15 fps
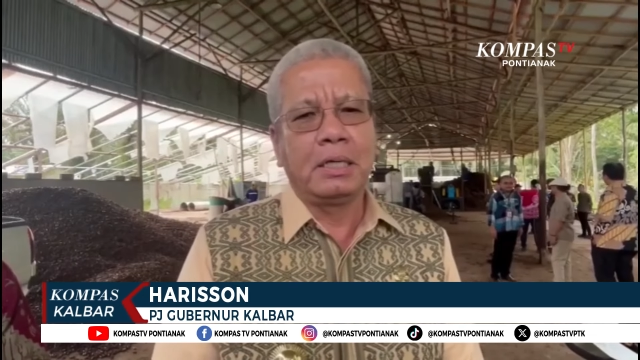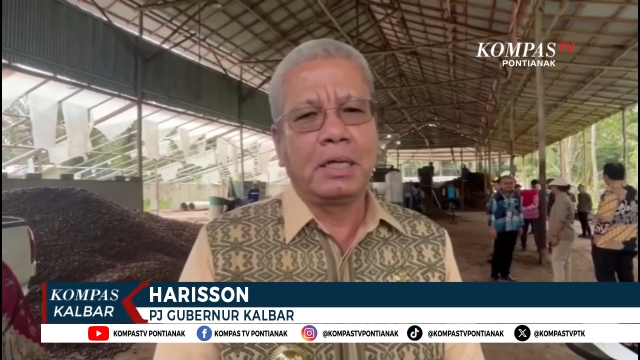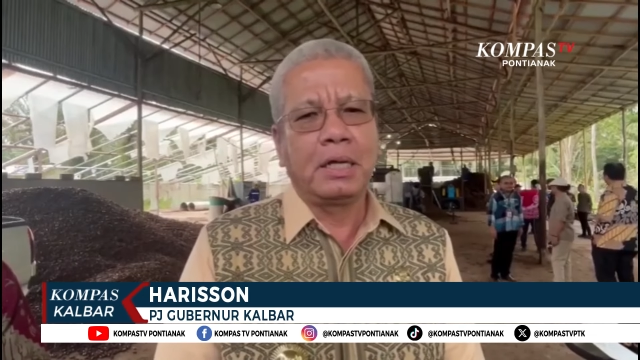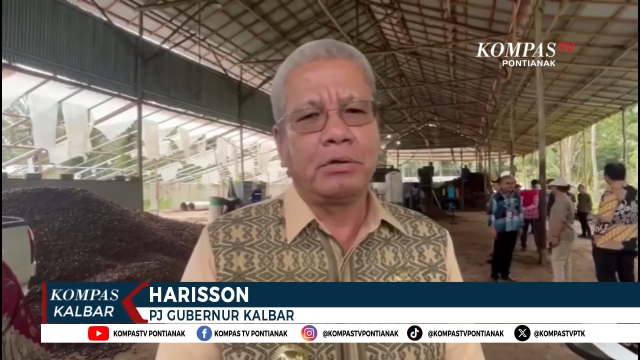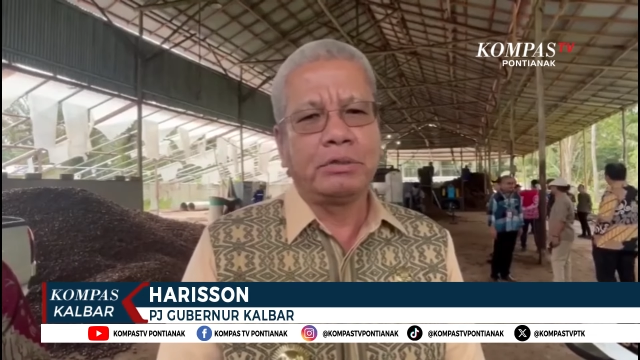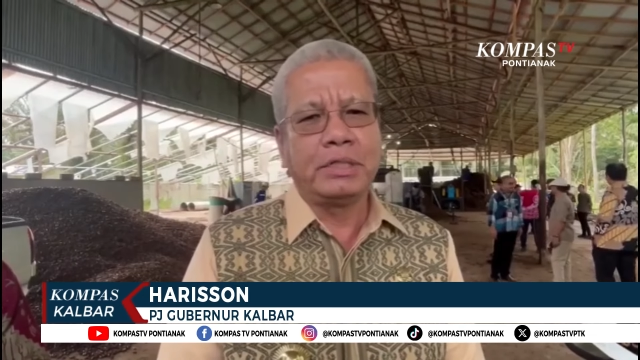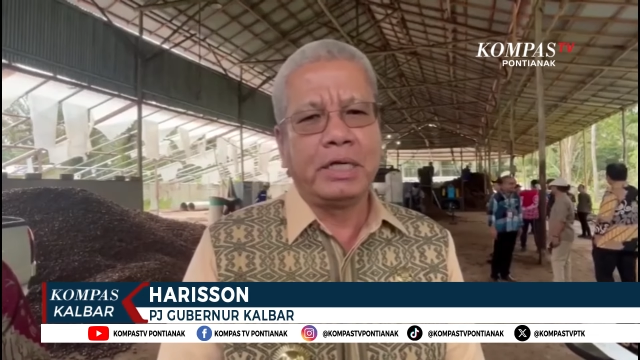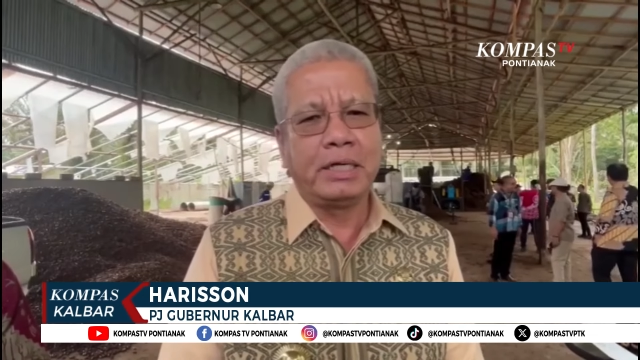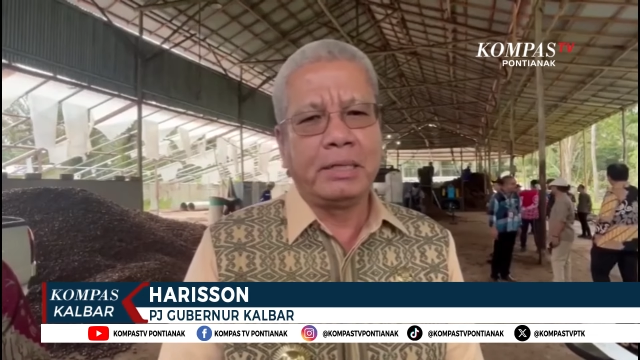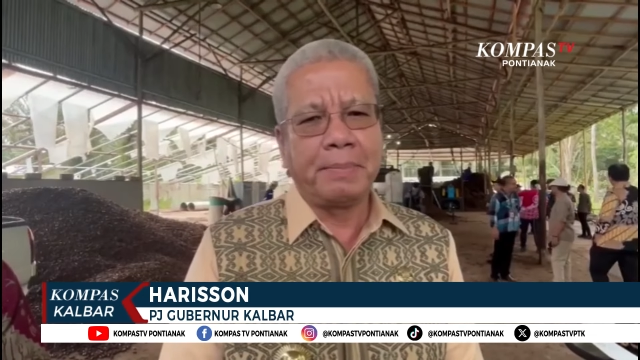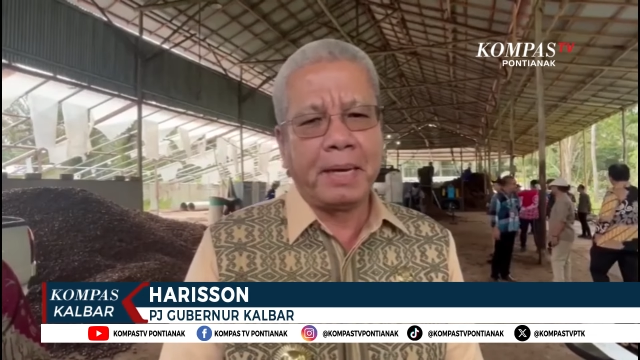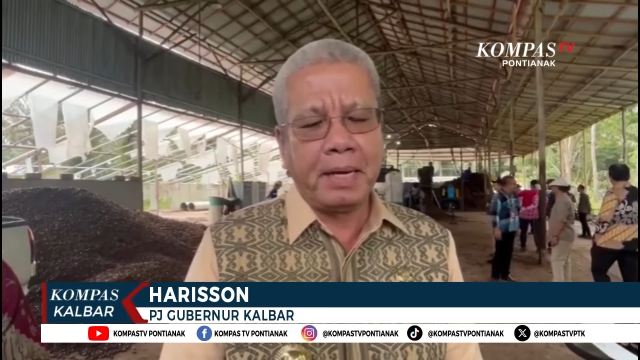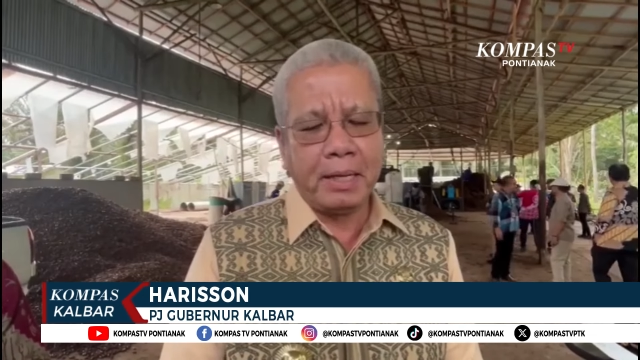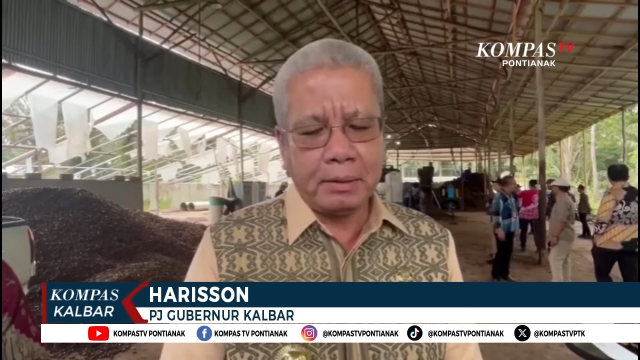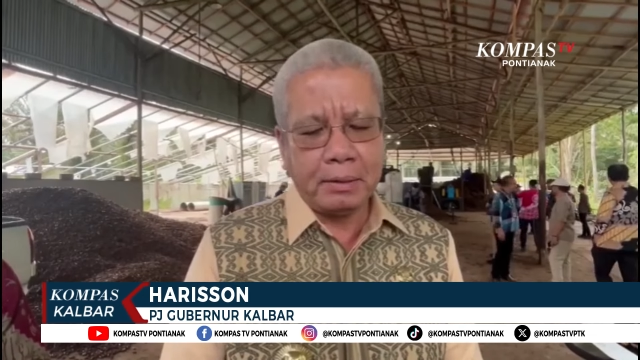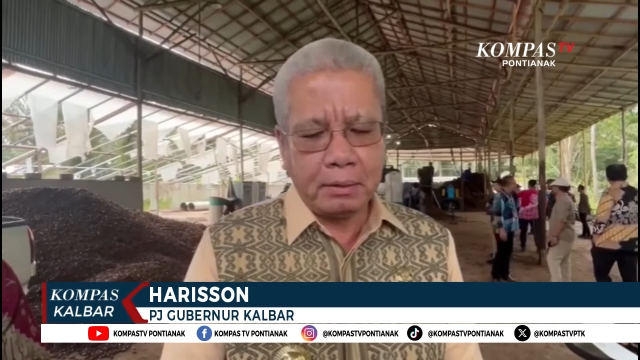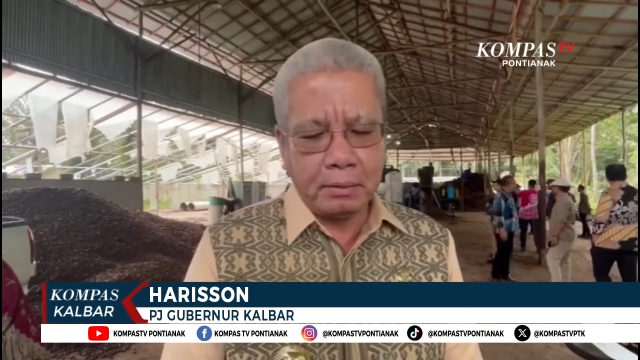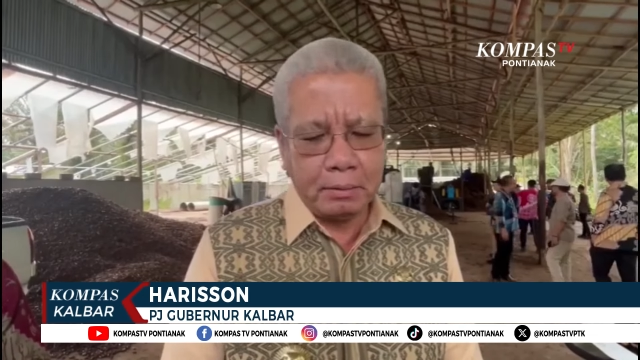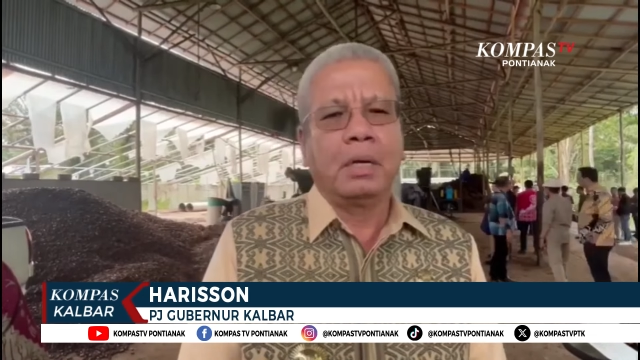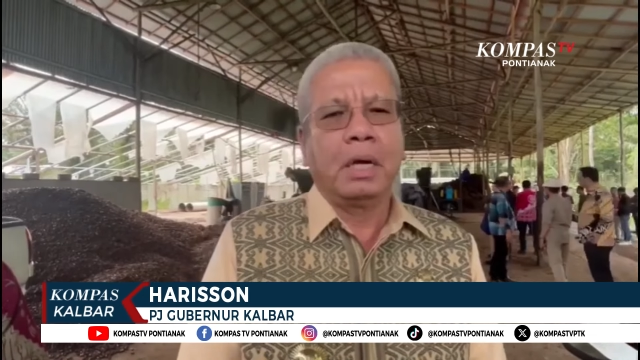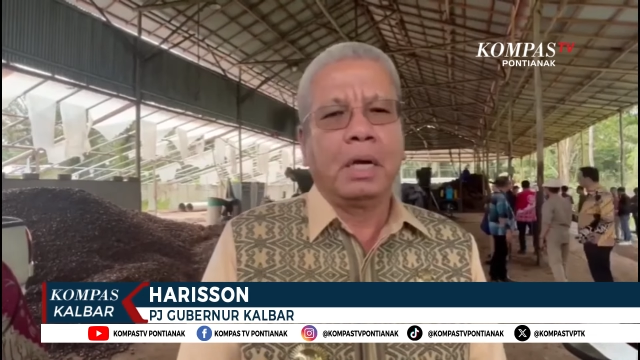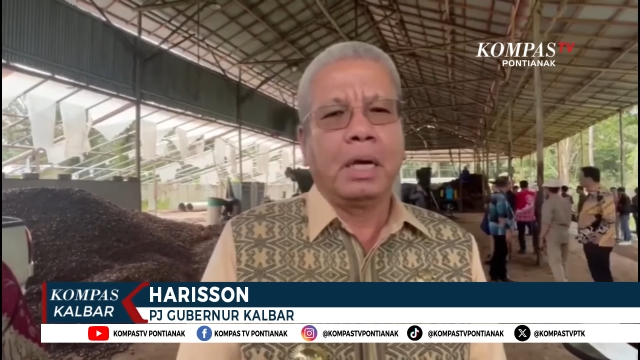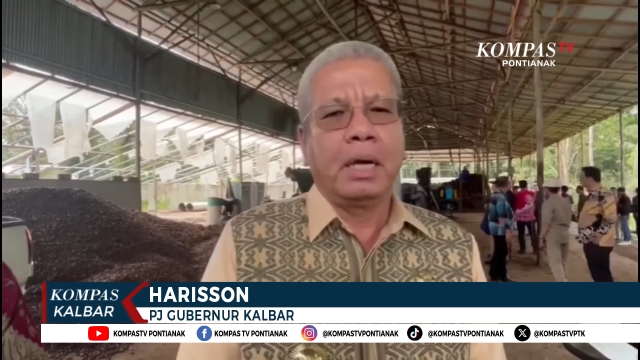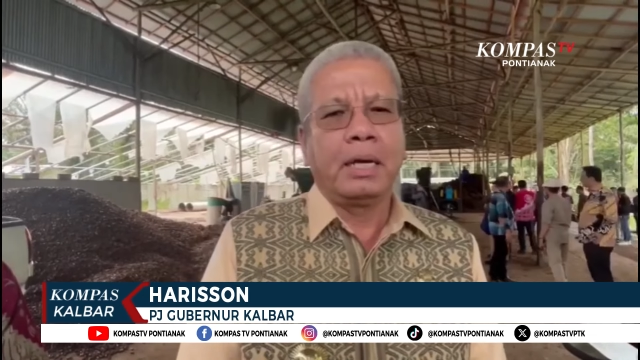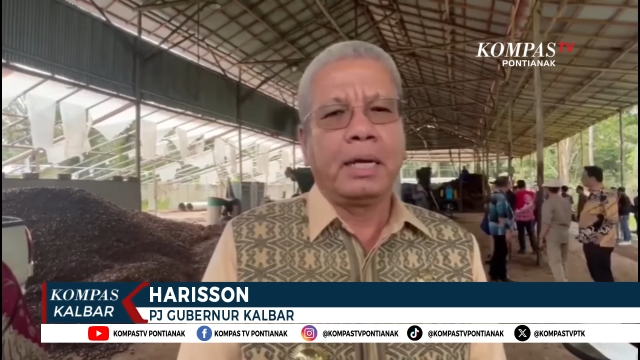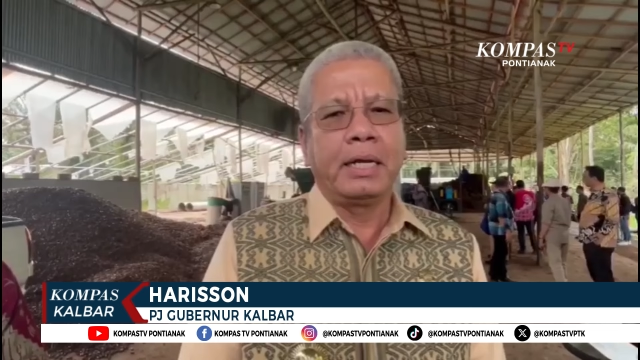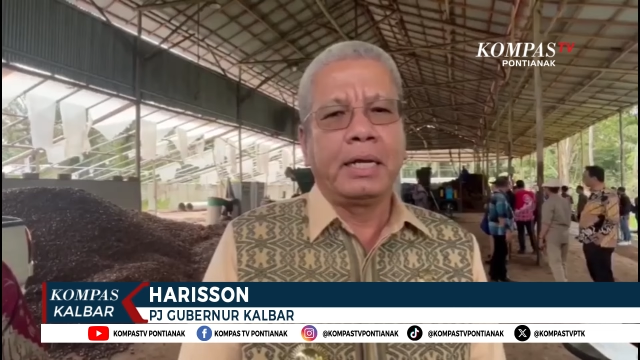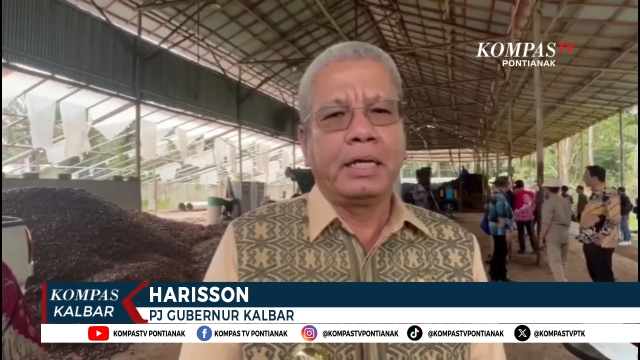lalu jadi pelet Dan